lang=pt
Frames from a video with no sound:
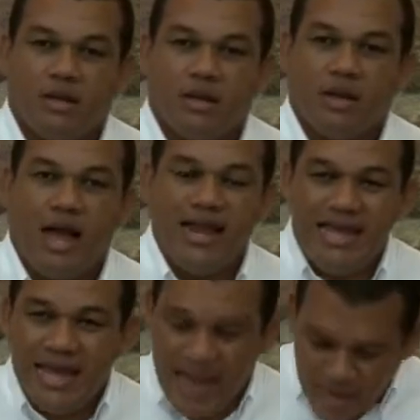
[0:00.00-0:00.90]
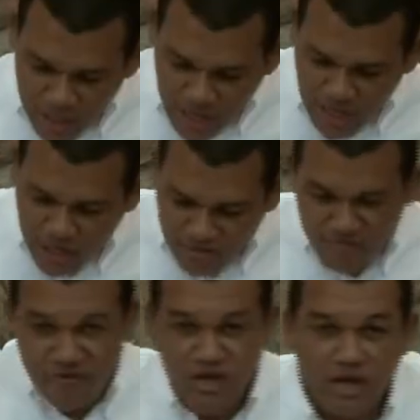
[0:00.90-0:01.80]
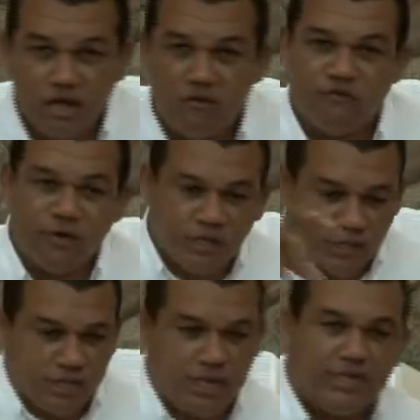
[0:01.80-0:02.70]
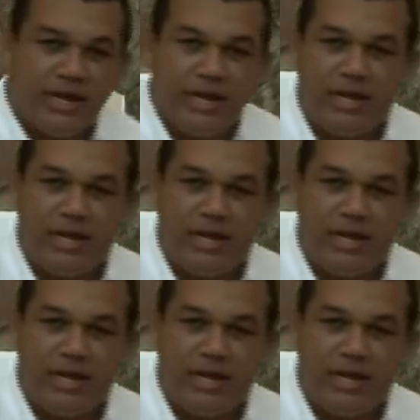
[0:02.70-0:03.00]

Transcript: a linhagem divina que foi descrita ali